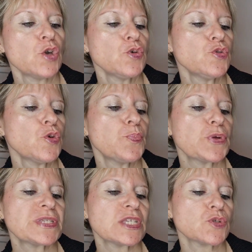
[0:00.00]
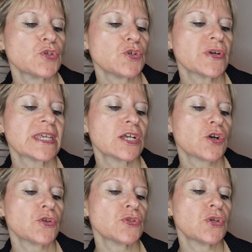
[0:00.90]
une petite Yoki
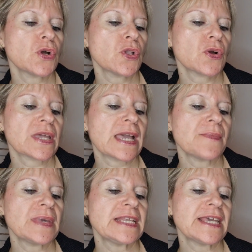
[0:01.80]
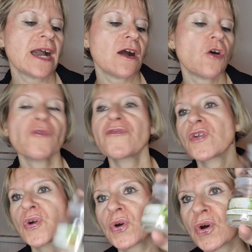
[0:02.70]
Candle Camélia en
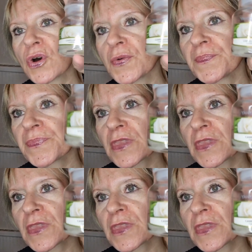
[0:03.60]
fleurs.